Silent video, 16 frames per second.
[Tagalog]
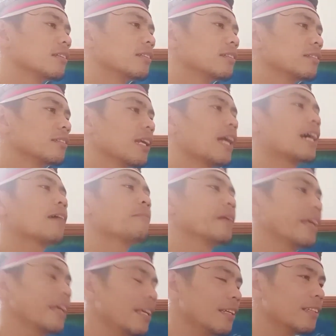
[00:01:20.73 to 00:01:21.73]
Talaga, pre?
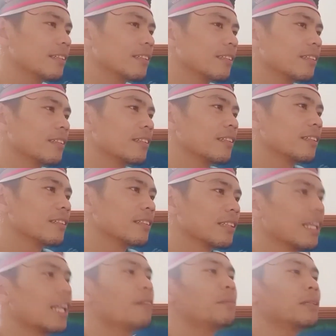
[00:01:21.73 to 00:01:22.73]

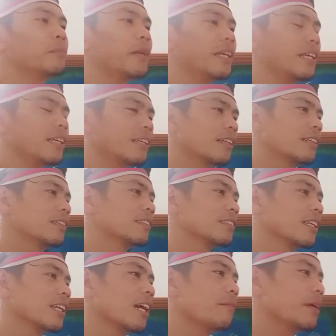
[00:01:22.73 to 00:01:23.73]
Salamat, pre.
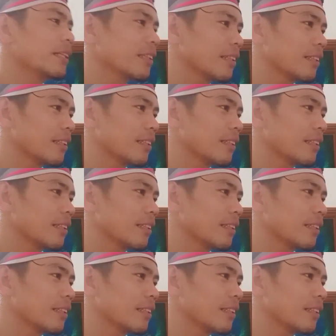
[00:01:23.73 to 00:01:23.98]
Salamat.